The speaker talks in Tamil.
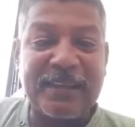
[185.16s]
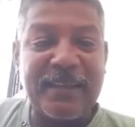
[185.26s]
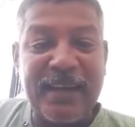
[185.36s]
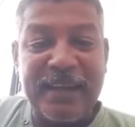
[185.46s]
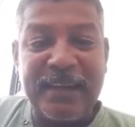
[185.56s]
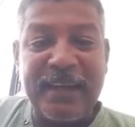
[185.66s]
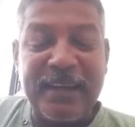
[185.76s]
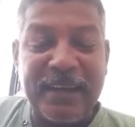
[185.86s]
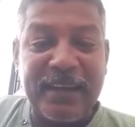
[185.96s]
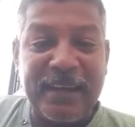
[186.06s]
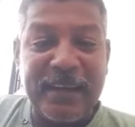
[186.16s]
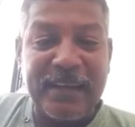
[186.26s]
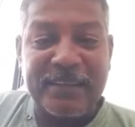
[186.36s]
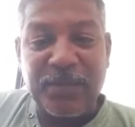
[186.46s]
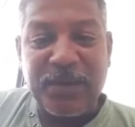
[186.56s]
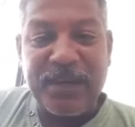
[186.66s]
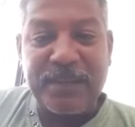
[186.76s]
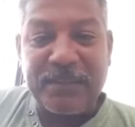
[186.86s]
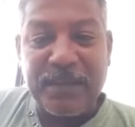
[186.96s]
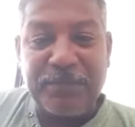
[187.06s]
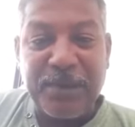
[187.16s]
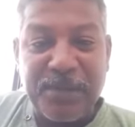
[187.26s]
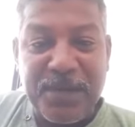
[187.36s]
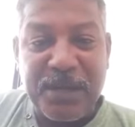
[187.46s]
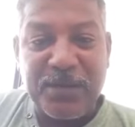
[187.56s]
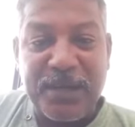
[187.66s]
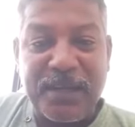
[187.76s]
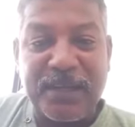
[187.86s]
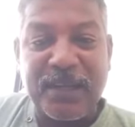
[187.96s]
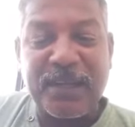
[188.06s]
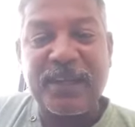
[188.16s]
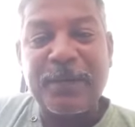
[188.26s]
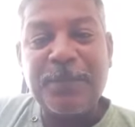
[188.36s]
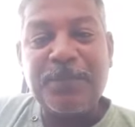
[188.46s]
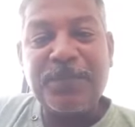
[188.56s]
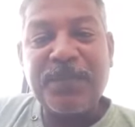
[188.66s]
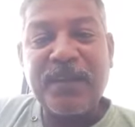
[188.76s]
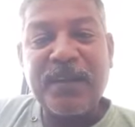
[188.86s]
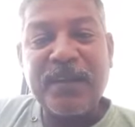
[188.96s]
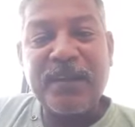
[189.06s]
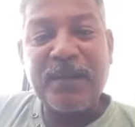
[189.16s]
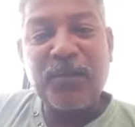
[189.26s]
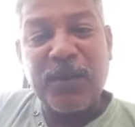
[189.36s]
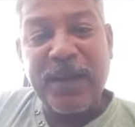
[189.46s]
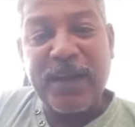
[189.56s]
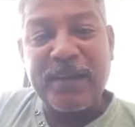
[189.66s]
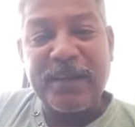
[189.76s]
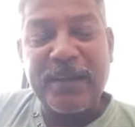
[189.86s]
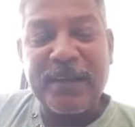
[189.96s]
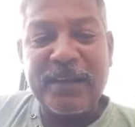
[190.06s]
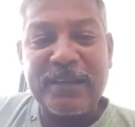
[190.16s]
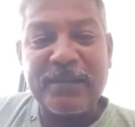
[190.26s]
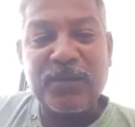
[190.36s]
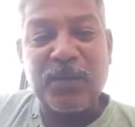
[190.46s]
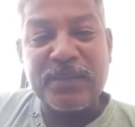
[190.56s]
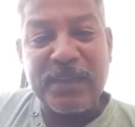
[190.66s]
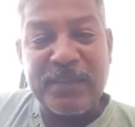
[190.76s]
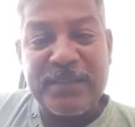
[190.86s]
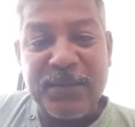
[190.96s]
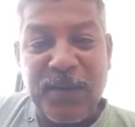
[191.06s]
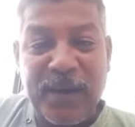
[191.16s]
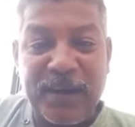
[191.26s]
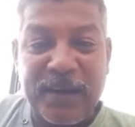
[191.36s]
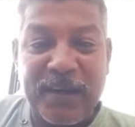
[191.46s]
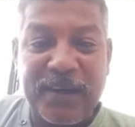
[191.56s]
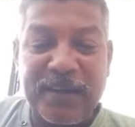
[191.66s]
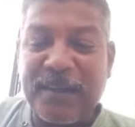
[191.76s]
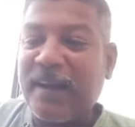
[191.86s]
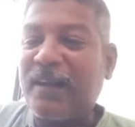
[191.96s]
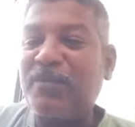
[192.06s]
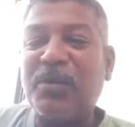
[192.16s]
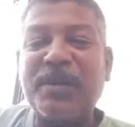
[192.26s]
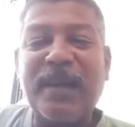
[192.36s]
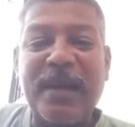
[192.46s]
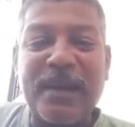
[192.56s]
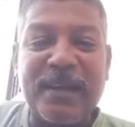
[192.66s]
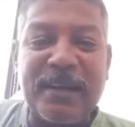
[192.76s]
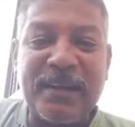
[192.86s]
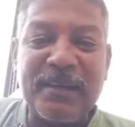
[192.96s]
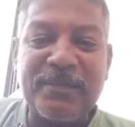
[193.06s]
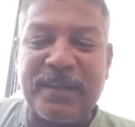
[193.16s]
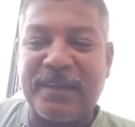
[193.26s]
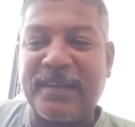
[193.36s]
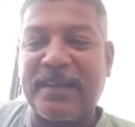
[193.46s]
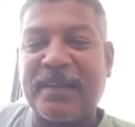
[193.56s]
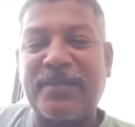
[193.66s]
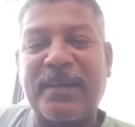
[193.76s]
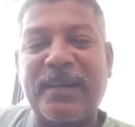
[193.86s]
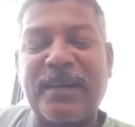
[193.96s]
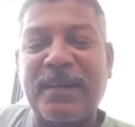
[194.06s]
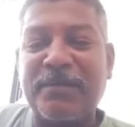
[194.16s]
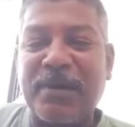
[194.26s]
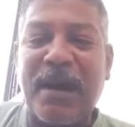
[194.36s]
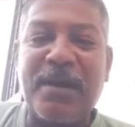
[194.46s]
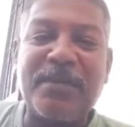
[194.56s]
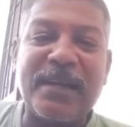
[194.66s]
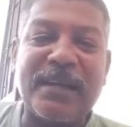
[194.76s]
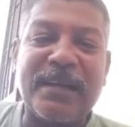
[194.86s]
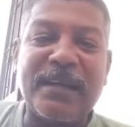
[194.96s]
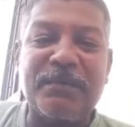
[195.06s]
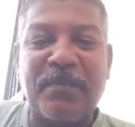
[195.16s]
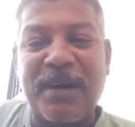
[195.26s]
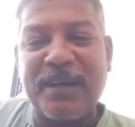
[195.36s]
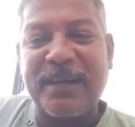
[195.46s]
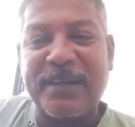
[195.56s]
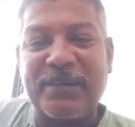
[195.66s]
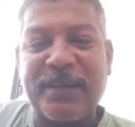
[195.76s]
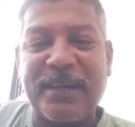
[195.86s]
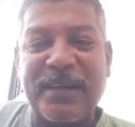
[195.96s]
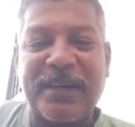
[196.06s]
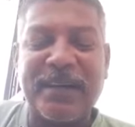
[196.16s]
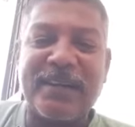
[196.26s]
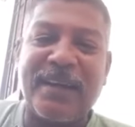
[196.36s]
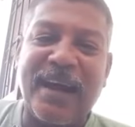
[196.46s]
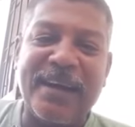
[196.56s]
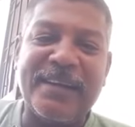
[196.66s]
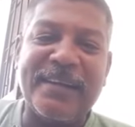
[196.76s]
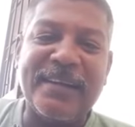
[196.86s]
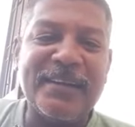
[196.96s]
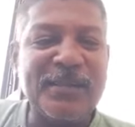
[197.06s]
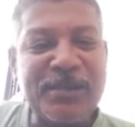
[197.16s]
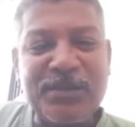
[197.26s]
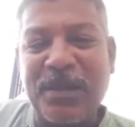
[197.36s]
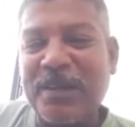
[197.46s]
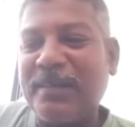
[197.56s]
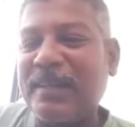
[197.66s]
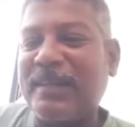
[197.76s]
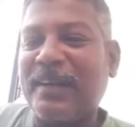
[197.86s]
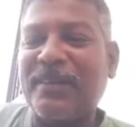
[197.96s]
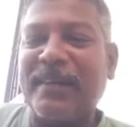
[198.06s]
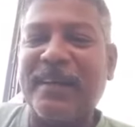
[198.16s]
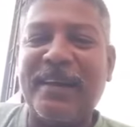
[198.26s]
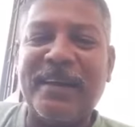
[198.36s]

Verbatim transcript: ஏன்னு கேட்டிங்கன்னா தமிழகத்தில் பெருமளவில் இருக்கிற உடையாருங்க கொந்தளிச்சிருவாங்க ஆனால் முதலியாருங்க கெட்டவங்க பிராமணர்கள் மானம் கெட்டவங்க நாயுடு சொல்லவே தேவையில்ல